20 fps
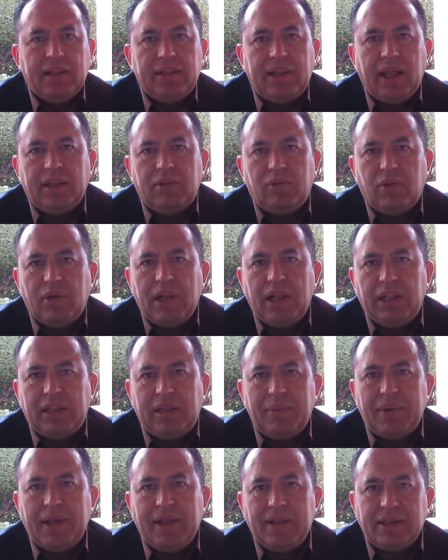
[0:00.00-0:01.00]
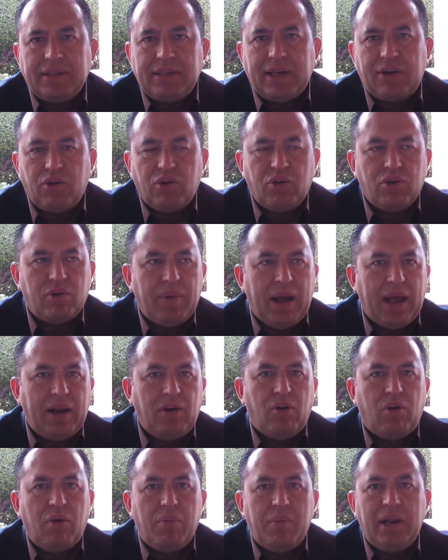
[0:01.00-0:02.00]
tanto en el tema de desarrollo
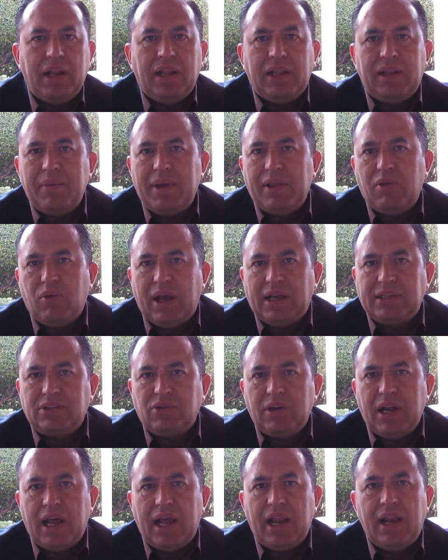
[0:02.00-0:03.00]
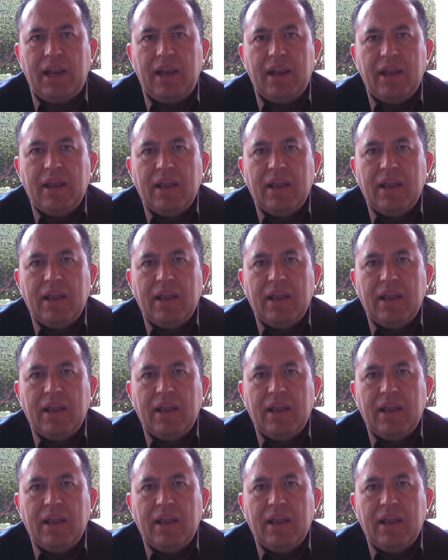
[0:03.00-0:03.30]
urbano como en el tema educacional